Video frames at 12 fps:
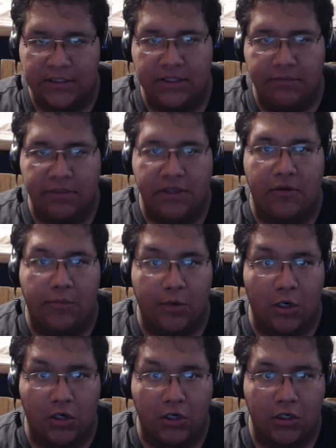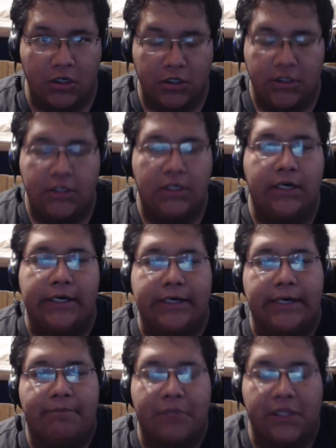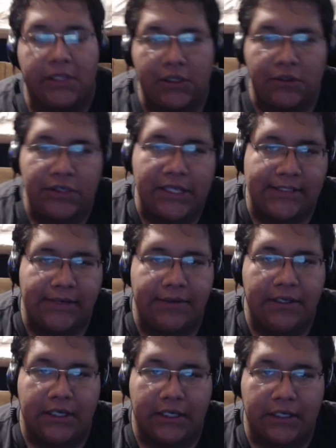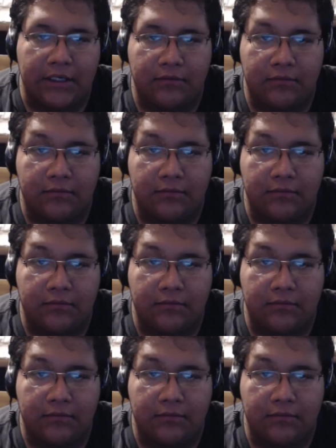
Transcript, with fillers: este videoblog rapidito. Ya saben que...